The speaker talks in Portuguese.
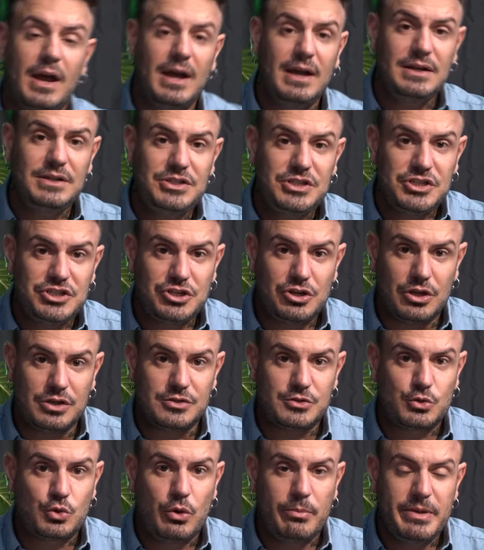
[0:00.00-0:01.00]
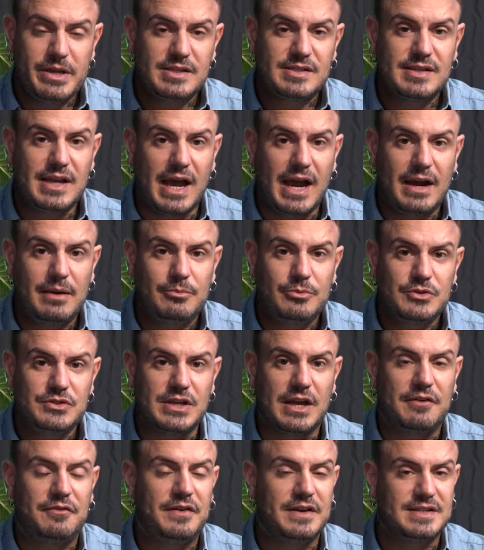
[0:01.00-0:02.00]
Antes de nós começarmos
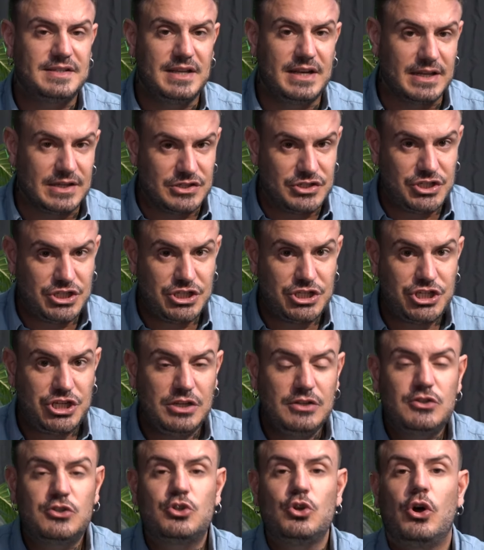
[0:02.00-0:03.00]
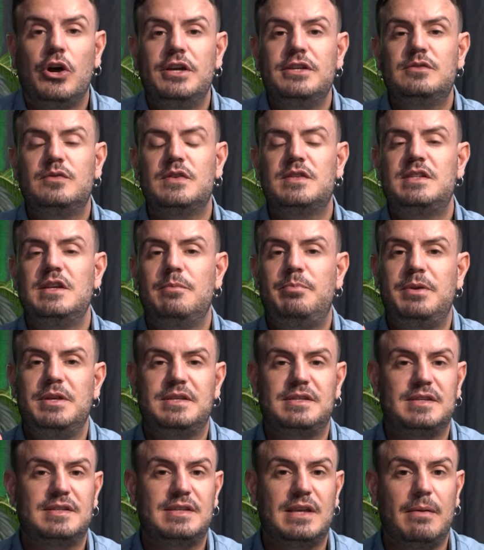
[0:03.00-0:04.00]
a fazer as distinções, você
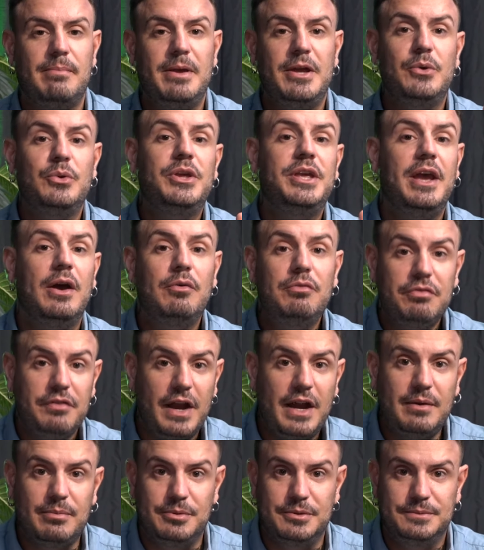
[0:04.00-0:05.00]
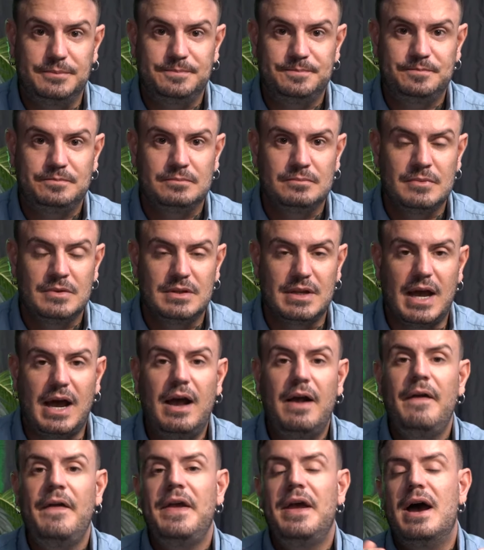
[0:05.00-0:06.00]
precisa saber o que é um verbo,
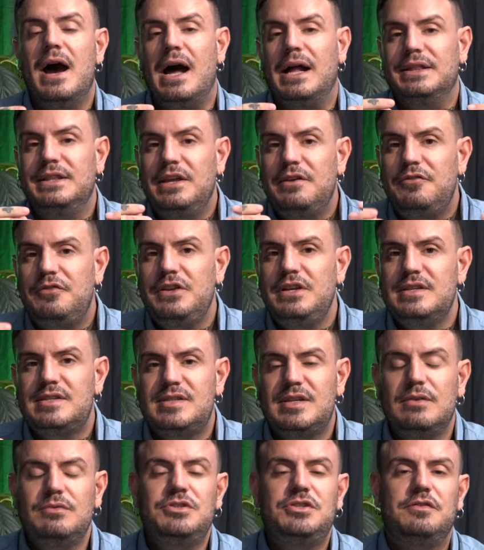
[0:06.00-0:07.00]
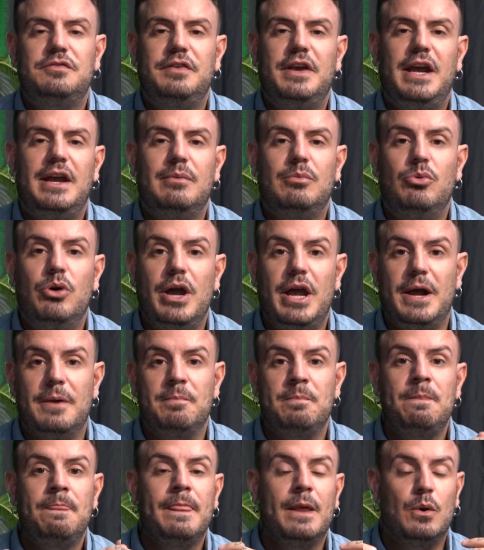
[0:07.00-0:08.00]
tá? A definição de verbo é
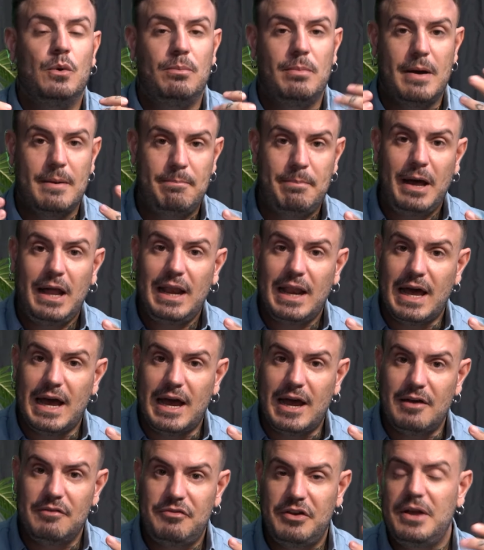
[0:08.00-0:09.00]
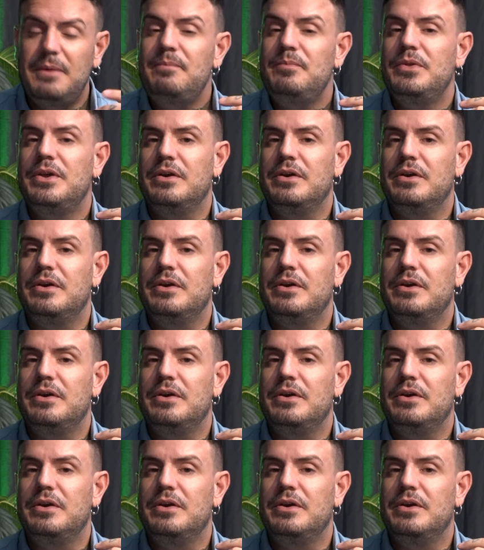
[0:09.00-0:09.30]
uma palavra